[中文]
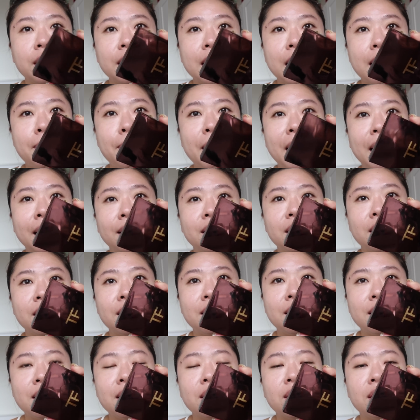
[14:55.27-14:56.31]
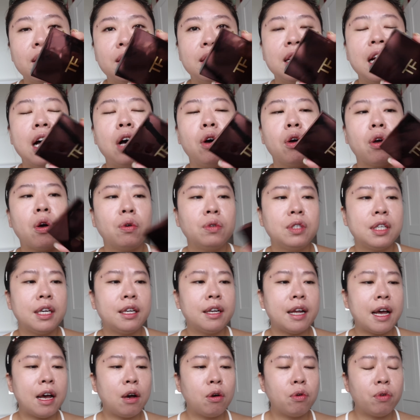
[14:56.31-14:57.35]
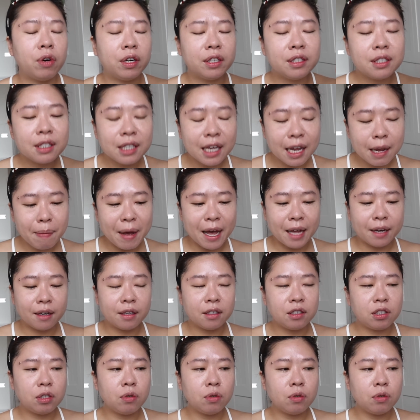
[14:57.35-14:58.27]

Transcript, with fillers: 这一盘是四十号 Golden Hour 这一盘呢，